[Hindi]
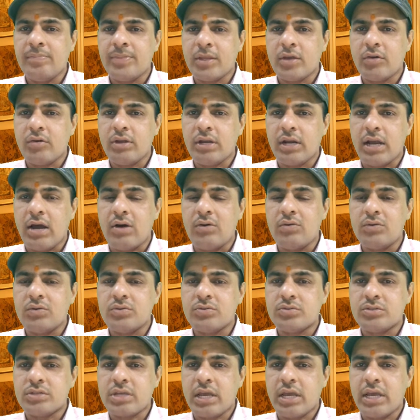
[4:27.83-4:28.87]
क्योंकि राहु
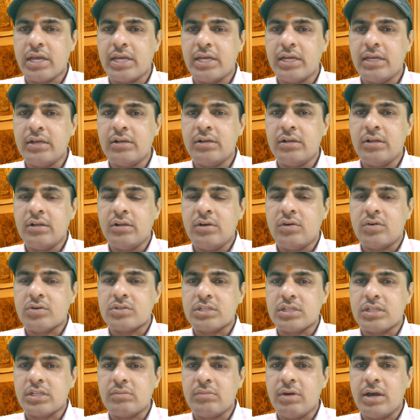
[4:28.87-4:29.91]
उच्च के हैं और
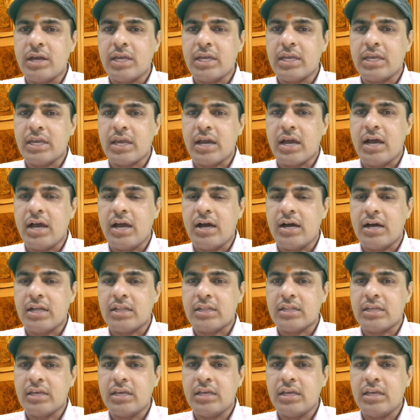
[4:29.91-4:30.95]
चंद्रमा के यहाँ
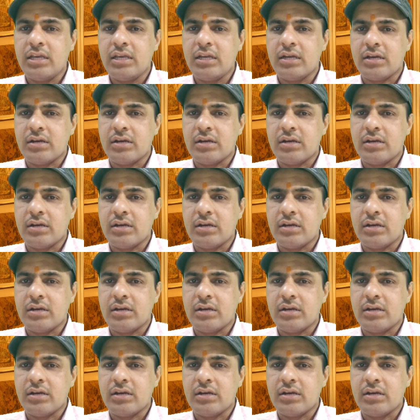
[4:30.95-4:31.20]
आते ही